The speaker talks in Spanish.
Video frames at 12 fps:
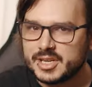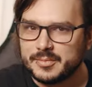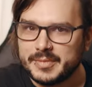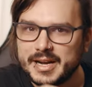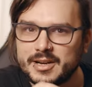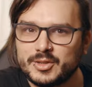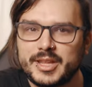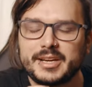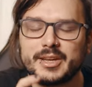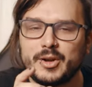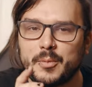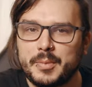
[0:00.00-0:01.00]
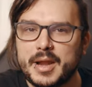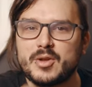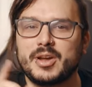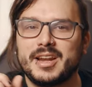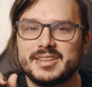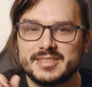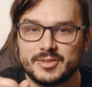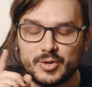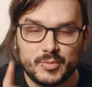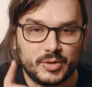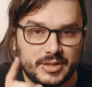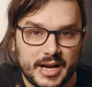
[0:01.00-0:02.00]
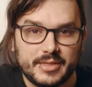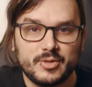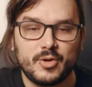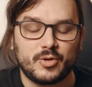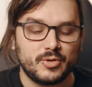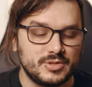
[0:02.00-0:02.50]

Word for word: sí, van a notar que los planos que les estoy mostrando